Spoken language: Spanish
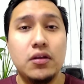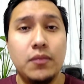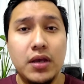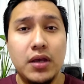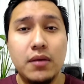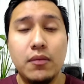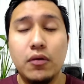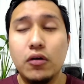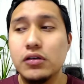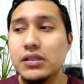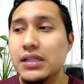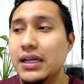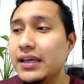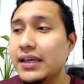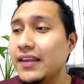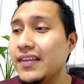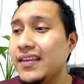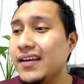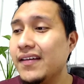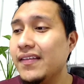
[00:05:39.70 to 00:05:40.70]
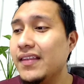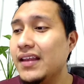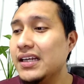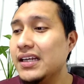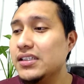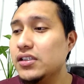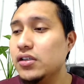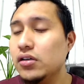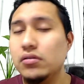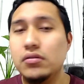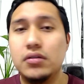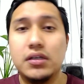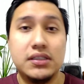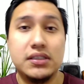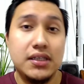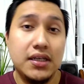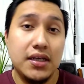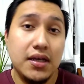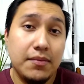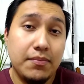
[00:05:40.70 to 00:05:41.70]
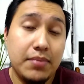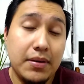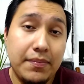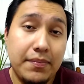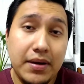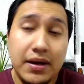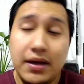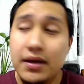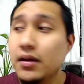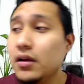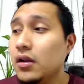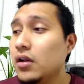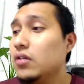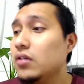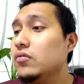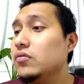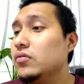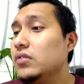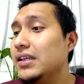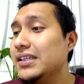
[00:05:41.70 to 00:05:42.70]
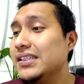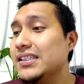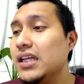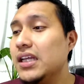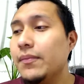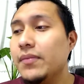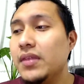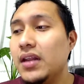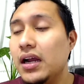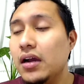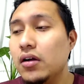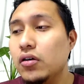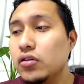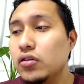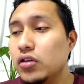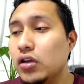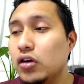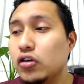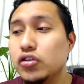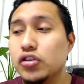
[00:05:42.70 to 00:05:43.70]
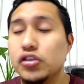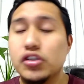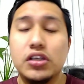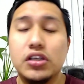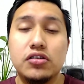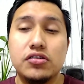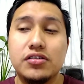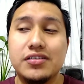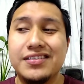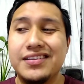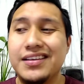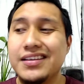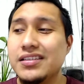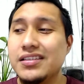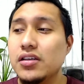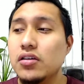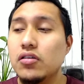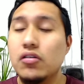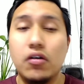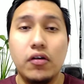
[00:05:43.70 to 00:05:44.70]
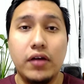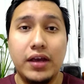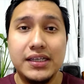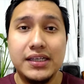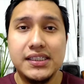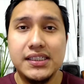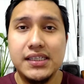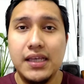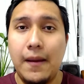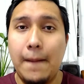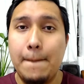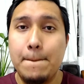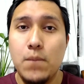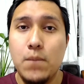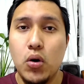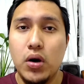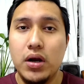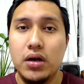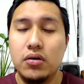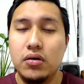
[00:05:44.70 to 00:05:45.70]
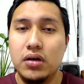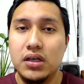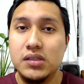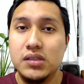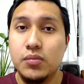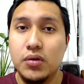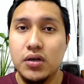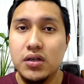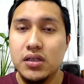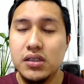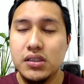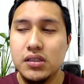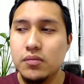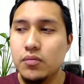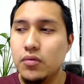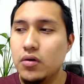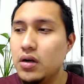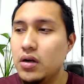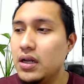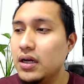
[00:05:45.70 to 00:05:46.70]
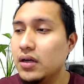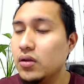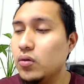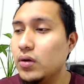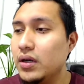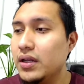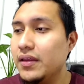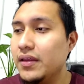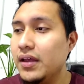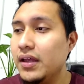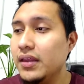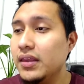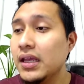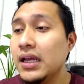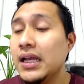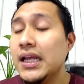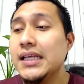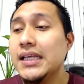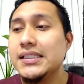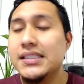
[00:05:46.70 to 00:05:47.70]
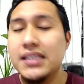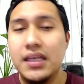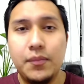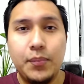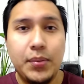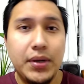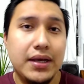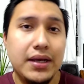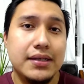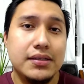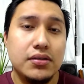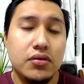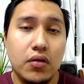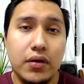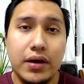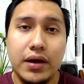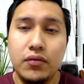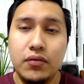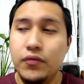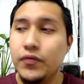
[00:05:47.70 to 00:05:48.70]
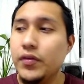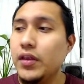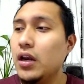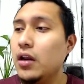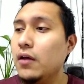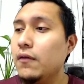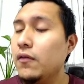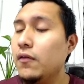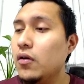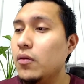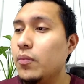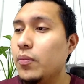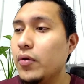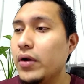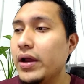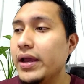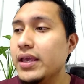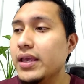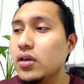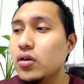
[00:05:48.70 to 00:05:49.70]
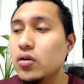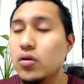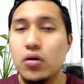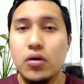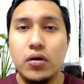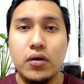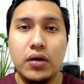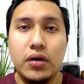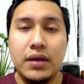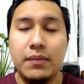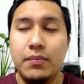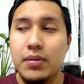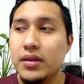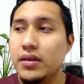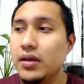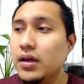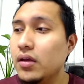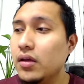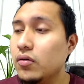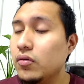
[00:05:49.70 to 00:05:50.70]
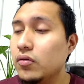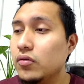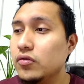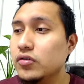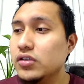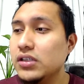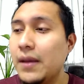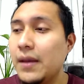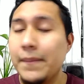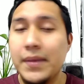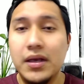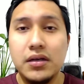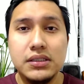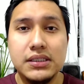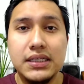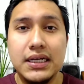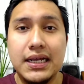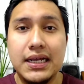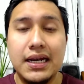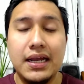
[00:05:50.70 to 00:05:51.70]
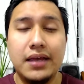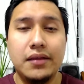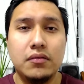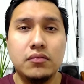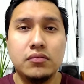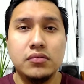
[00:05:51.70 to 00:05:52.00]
Si no me equivoco es la quinta generación, así que papá, un Snapdragon 865 es bueno, es buenísimo en la actualidad. Siempre que escojan un teléfono por ahí, yo he platicado con unos amigos del clan.